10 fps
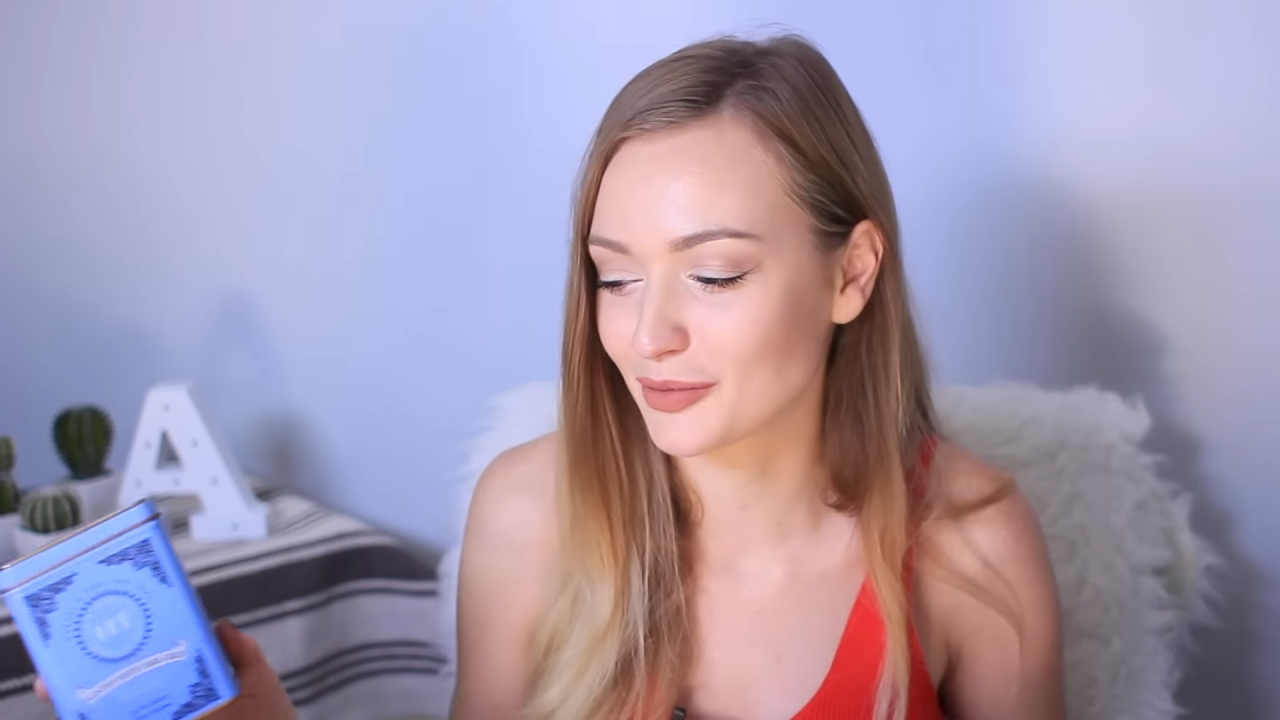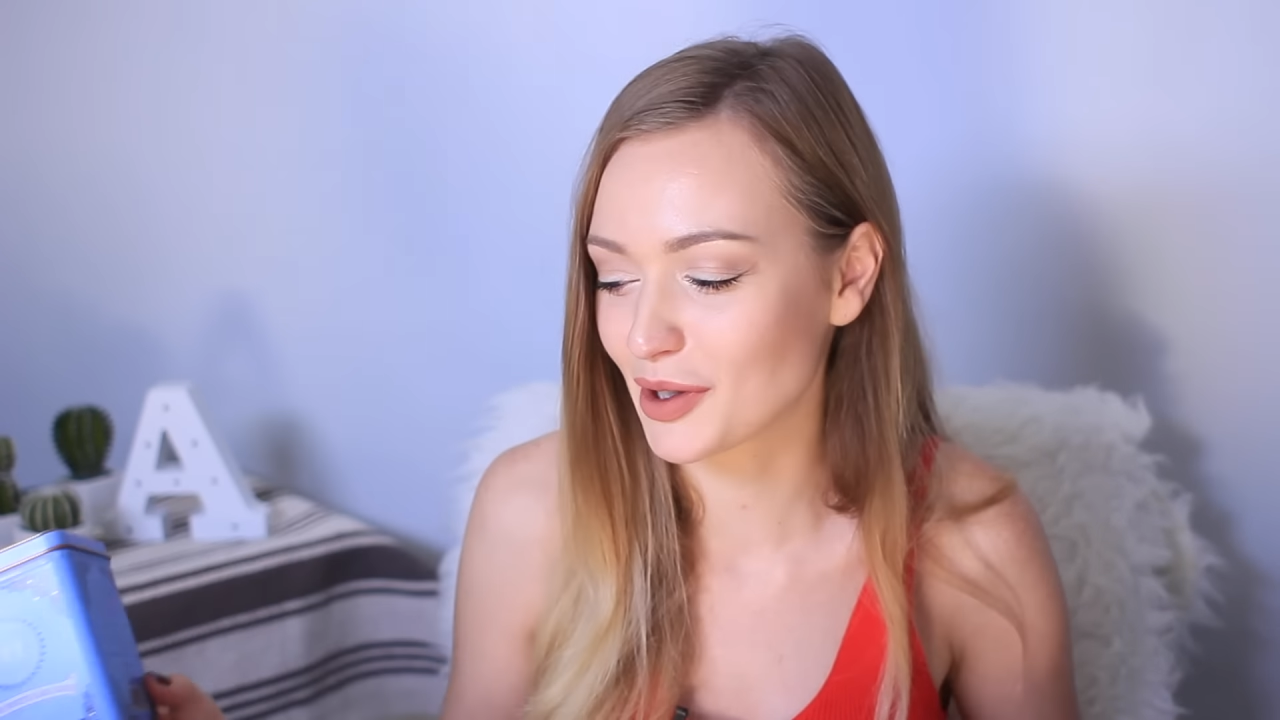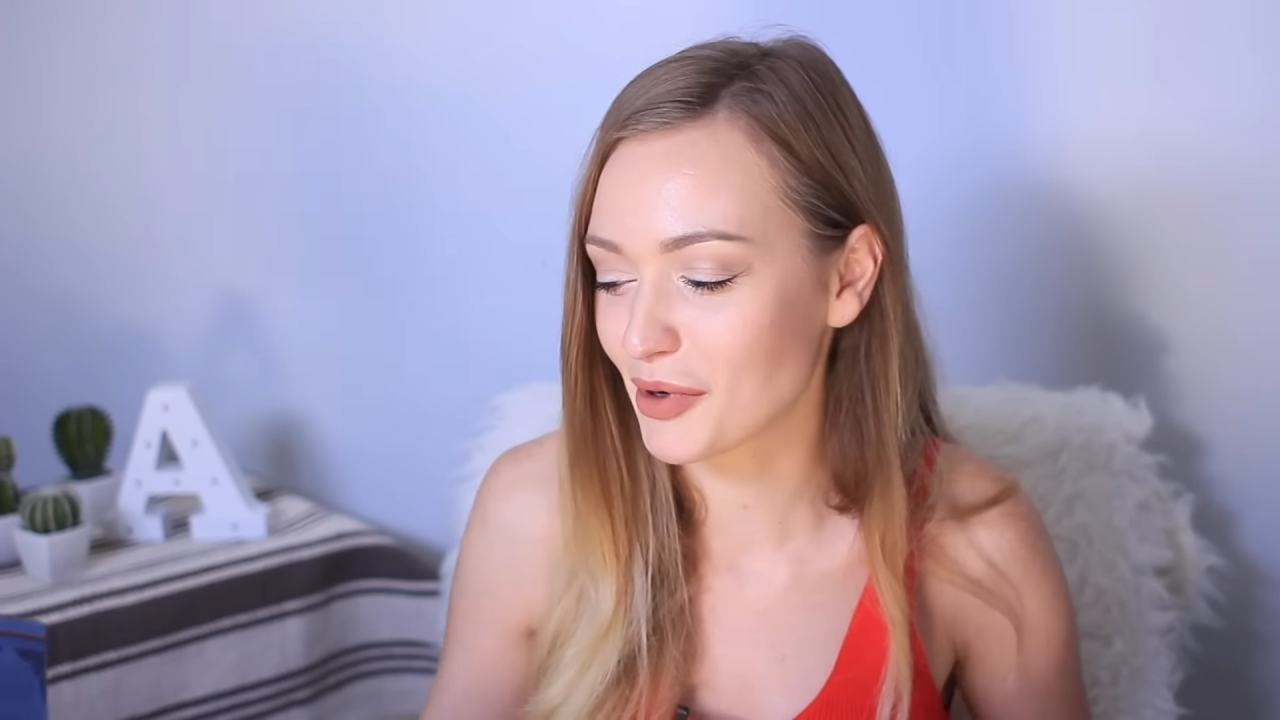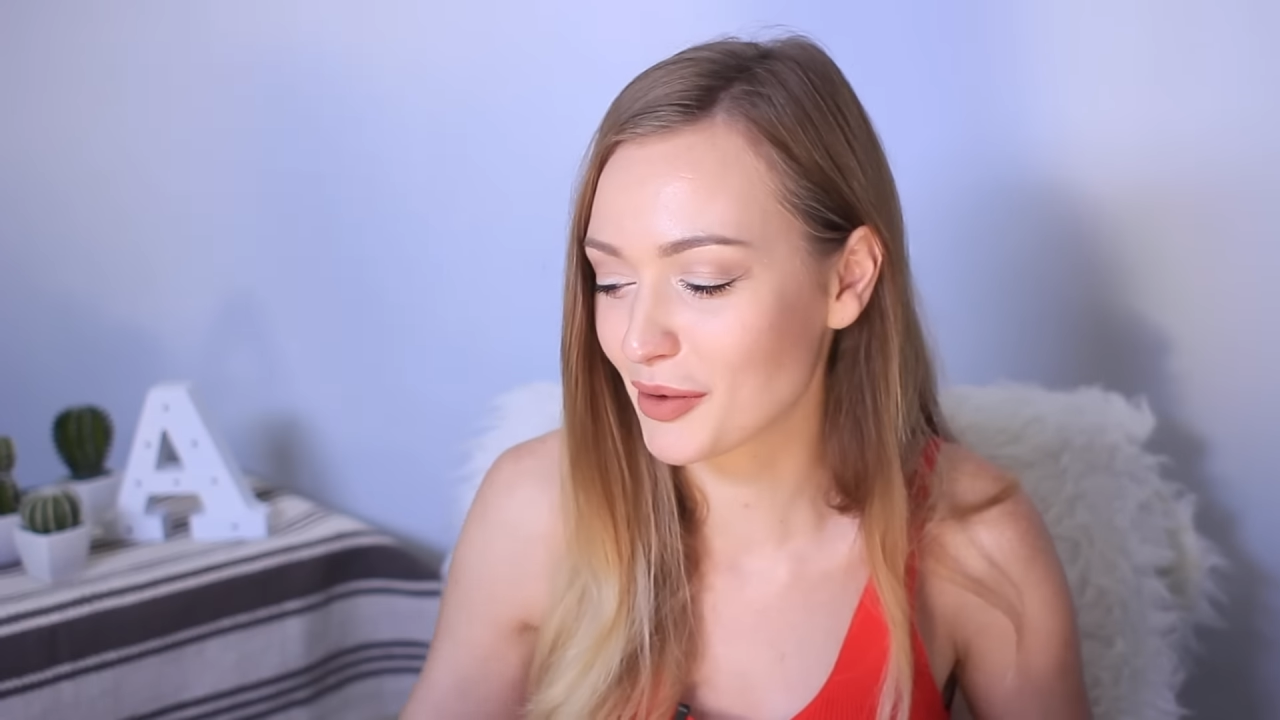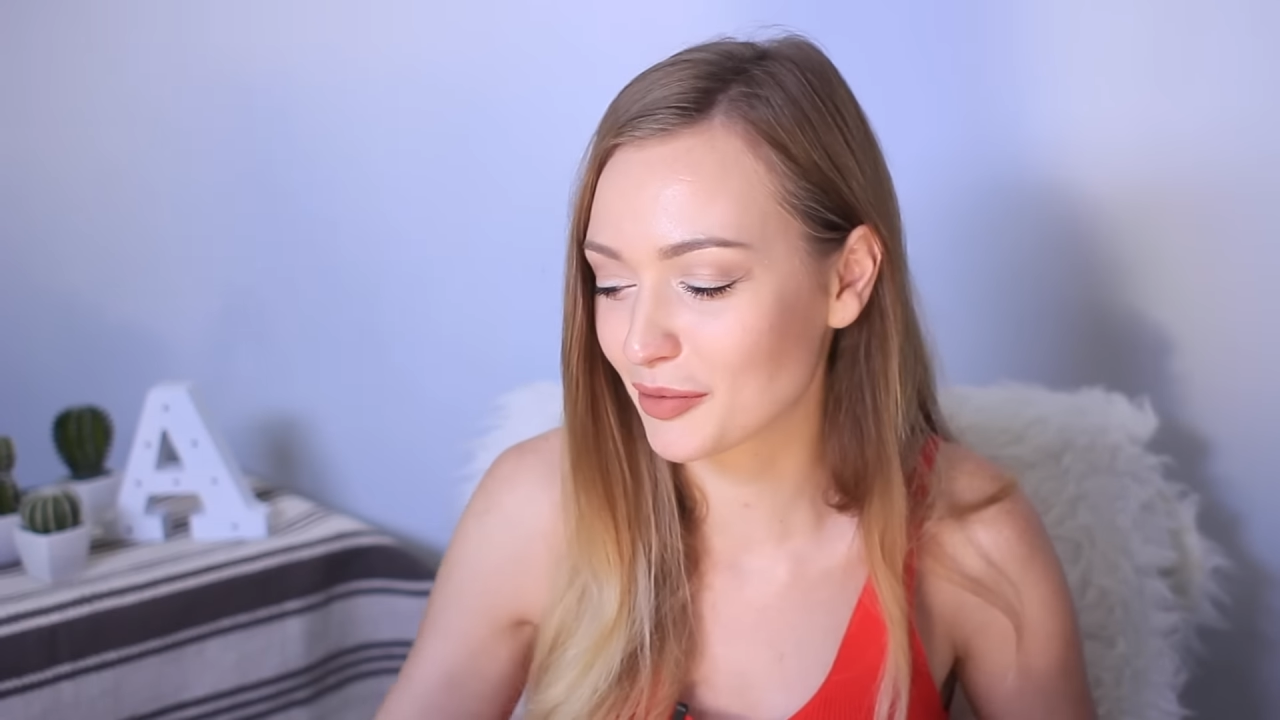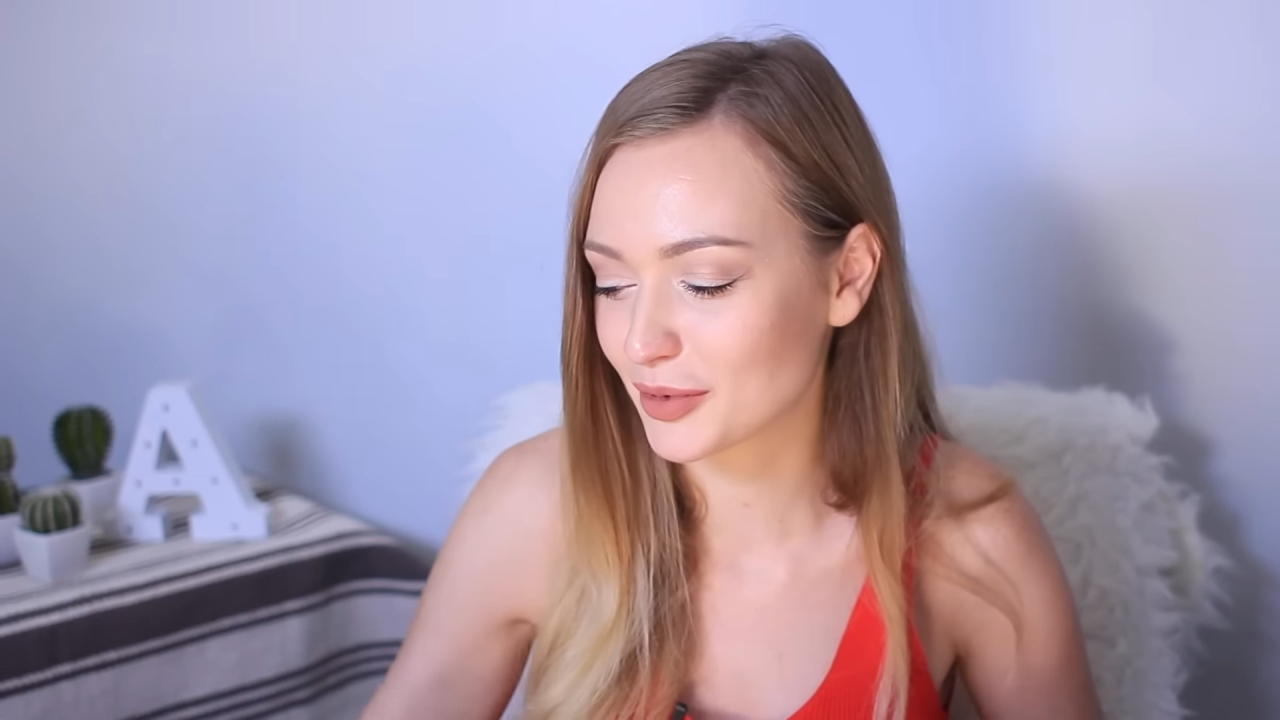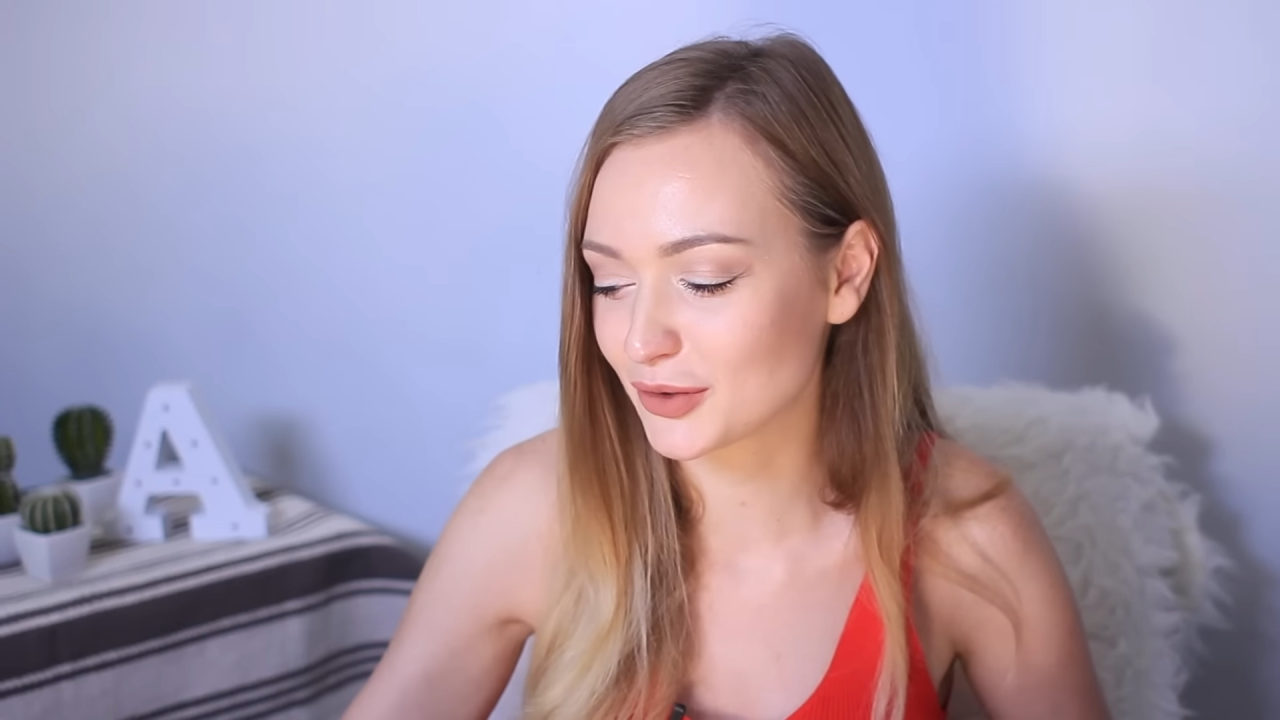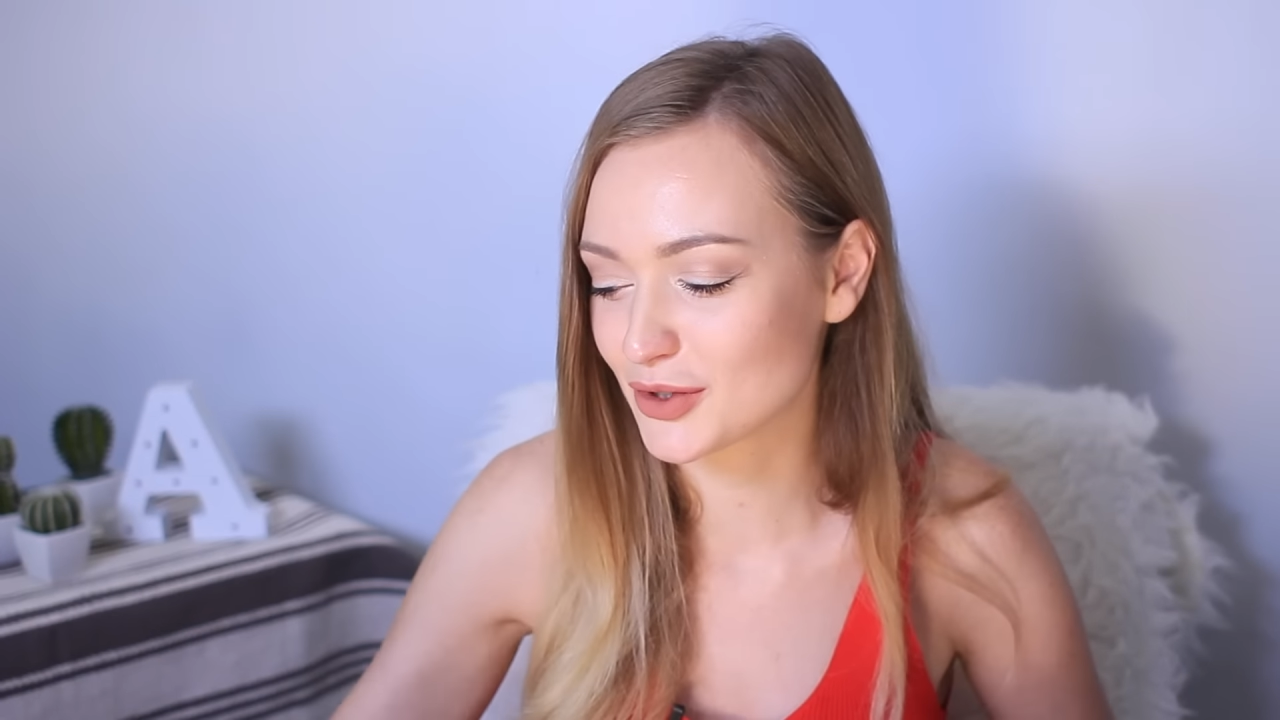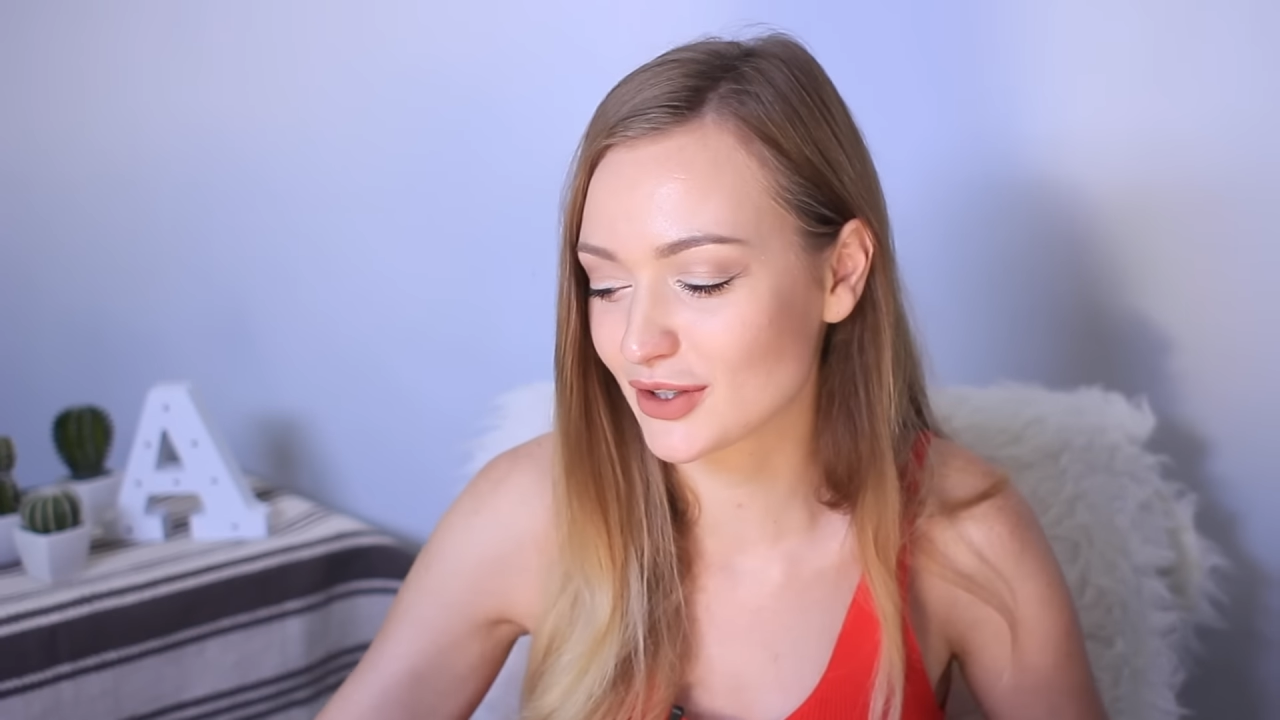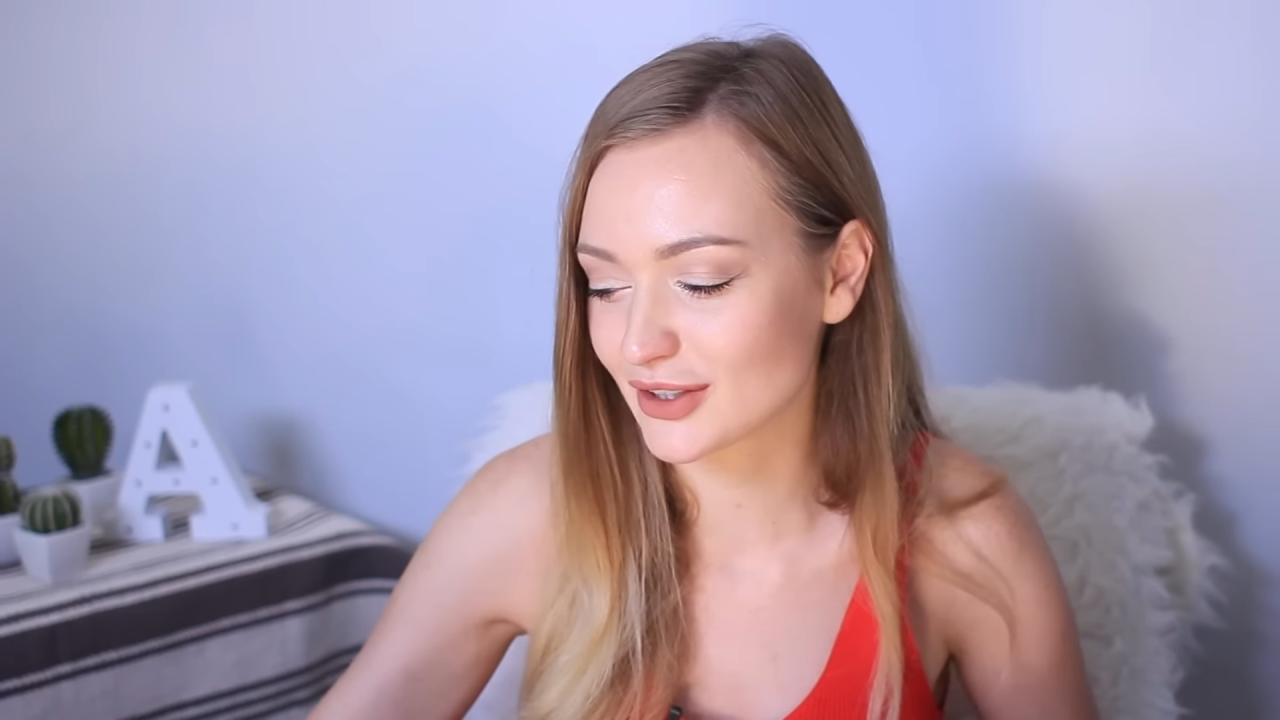У меня мама
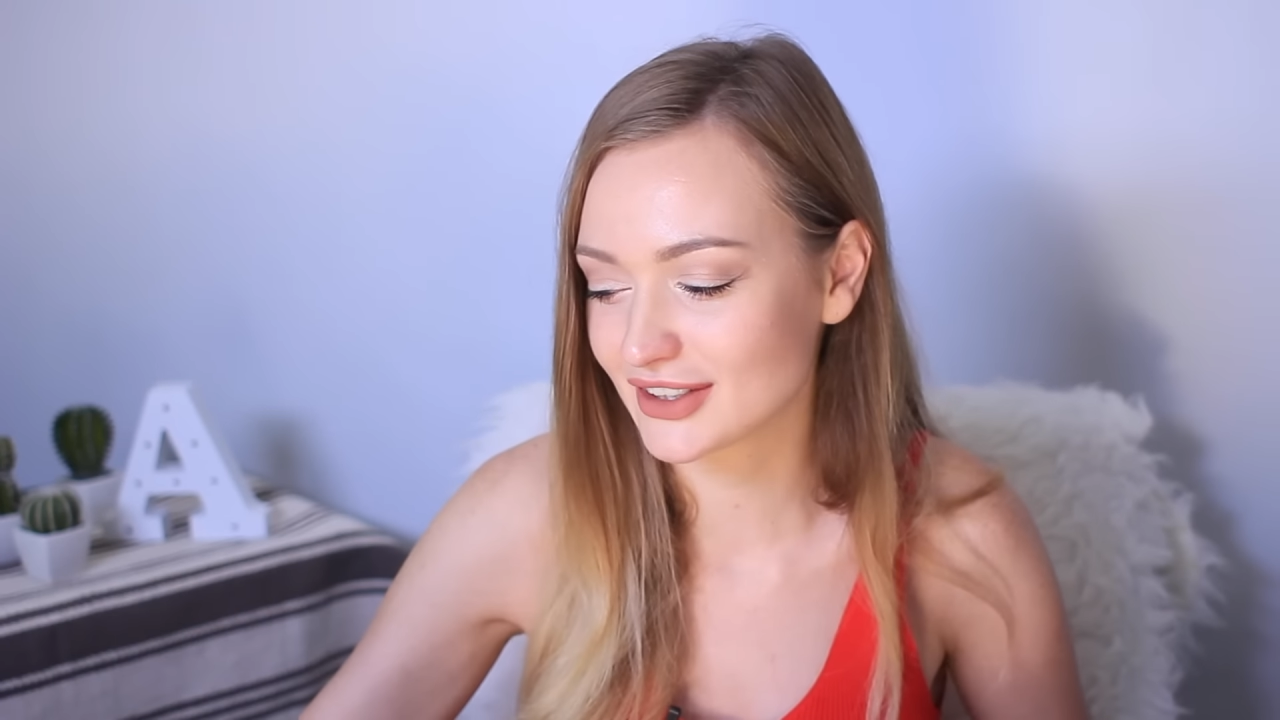приучила